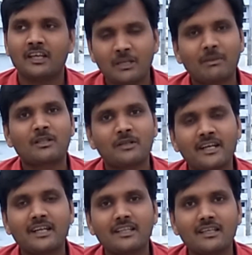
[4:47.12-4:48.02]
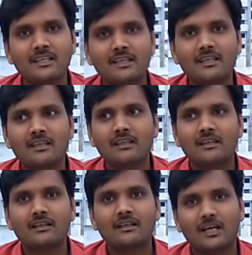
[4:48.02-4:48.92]
ఇప్పుడు అతను ఏంటది
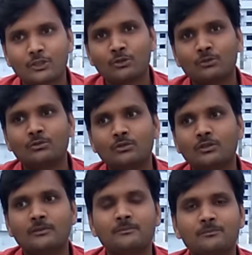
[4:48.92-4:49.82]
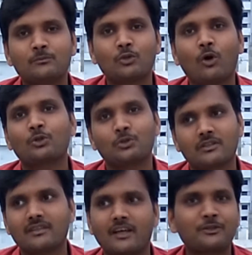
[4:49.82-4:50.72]
అతను తోక
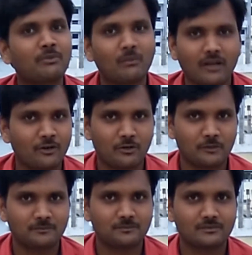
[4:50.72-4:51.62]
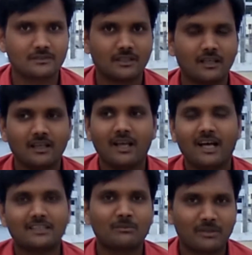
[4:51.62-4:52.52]
తొక్కని తాచుకోమలు అంటాడు
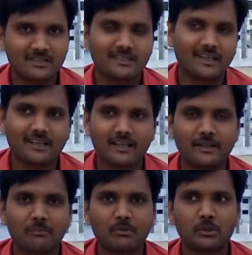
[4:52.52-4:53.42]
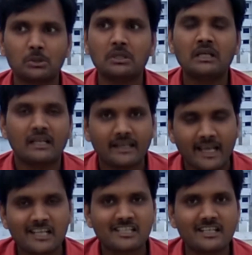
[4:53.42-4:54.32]
అతని పరిస్థితి ఏంటంటే ఇప్పుడు
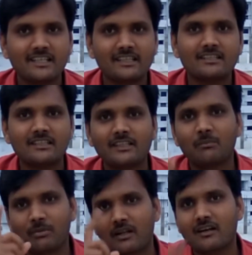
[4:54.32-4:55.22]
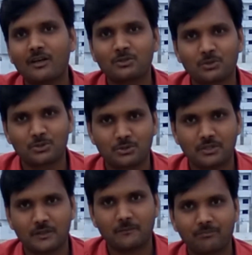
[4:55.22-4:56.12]
నెక్స్ట్ డిఎస్సి e ఎప్పుడని కాసు
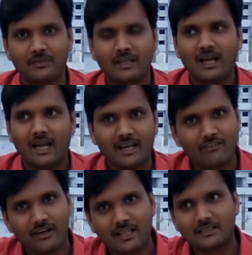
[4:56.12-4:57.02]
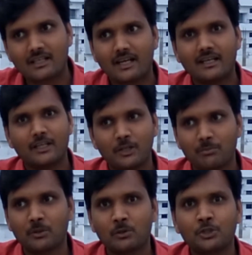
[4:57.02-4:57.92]
కూర్చుంటాడు అంటే వీళ్ళందరికంటే
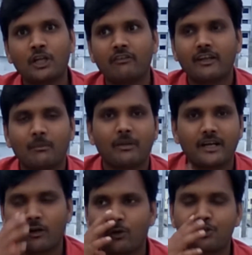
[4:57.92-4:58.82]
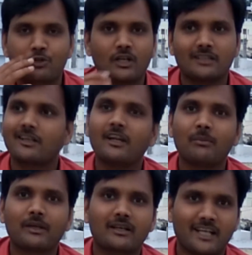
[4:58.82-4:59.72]
ఇప్పుడు తెలివైన మెరిట్లో వచ్చిన వాళ్ళందరూ
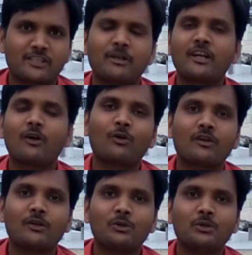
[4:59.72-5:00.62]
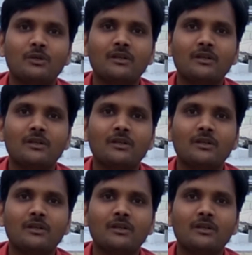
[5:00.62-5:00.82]
వెళ్ళిపోయారు నెక్స్ట్ మెరిట్లో ఎవరు ఉన్నారు